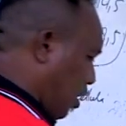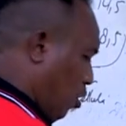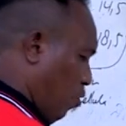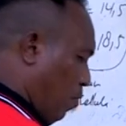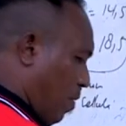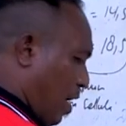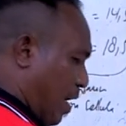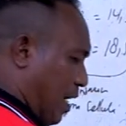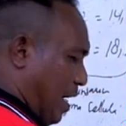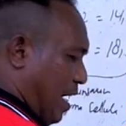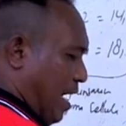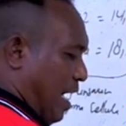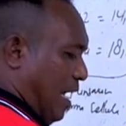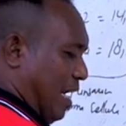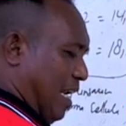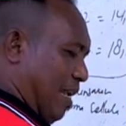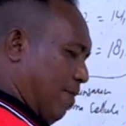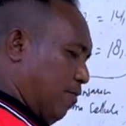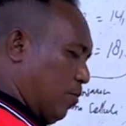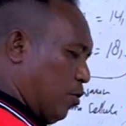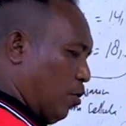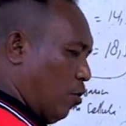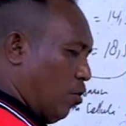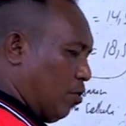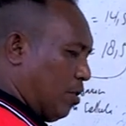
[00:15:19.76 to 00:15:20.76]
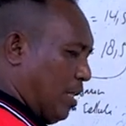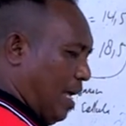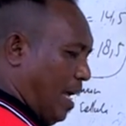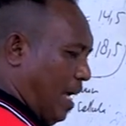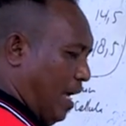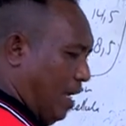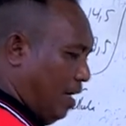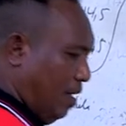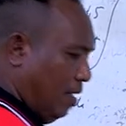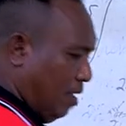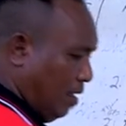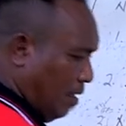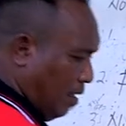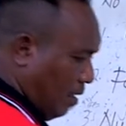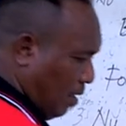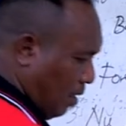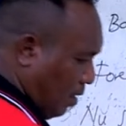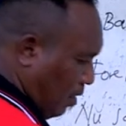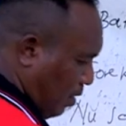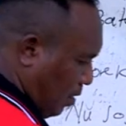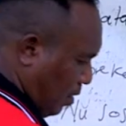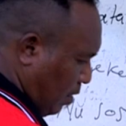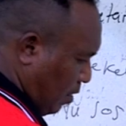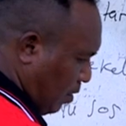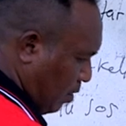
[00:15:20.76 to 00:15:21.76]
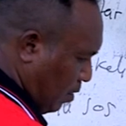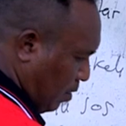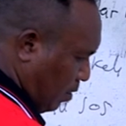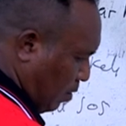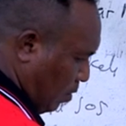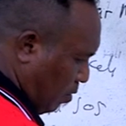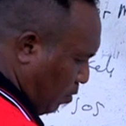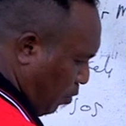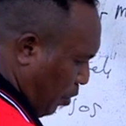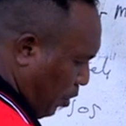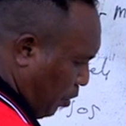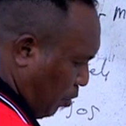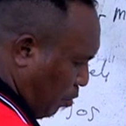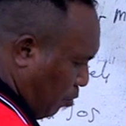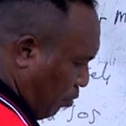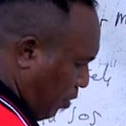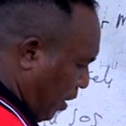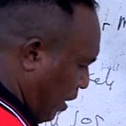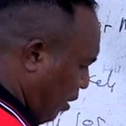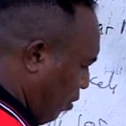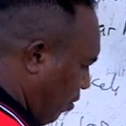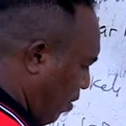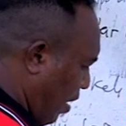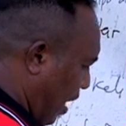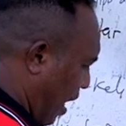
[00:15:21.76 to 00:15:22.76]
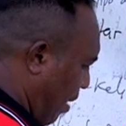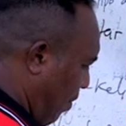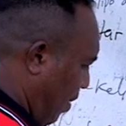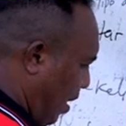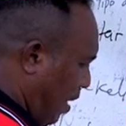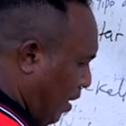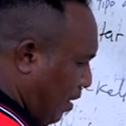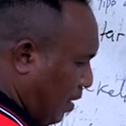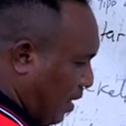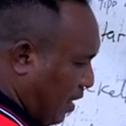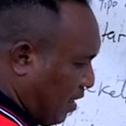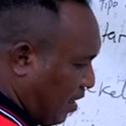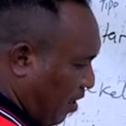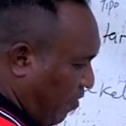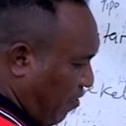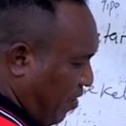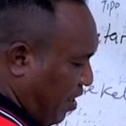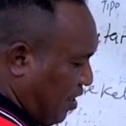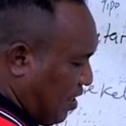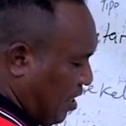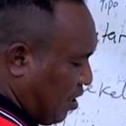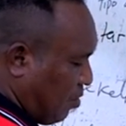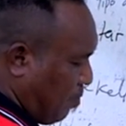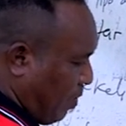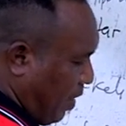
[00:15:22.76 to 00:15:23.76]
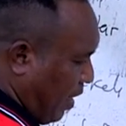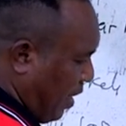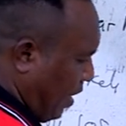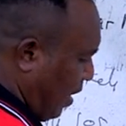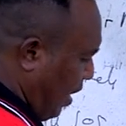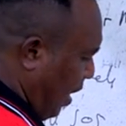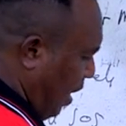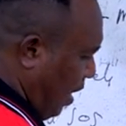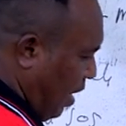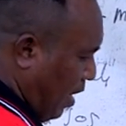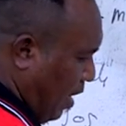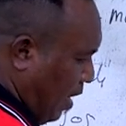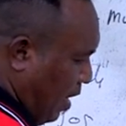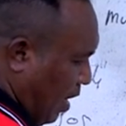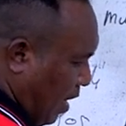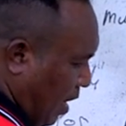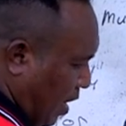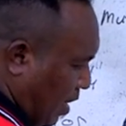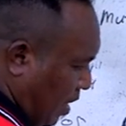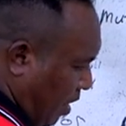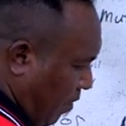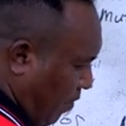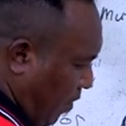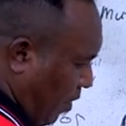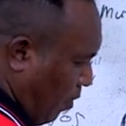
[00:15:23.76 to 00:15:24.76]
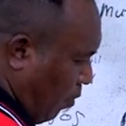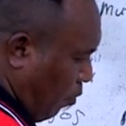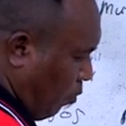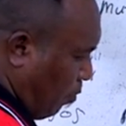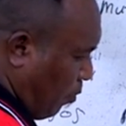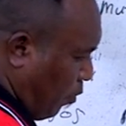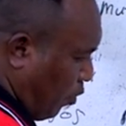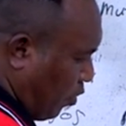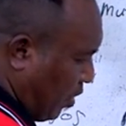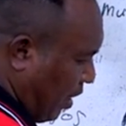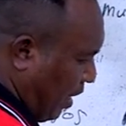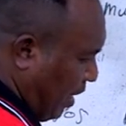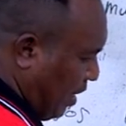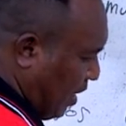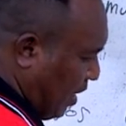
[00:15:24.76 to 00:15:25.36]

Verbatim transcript: liu mak lam toro tahan, oitu kilograma ite fejas ba iha ne valor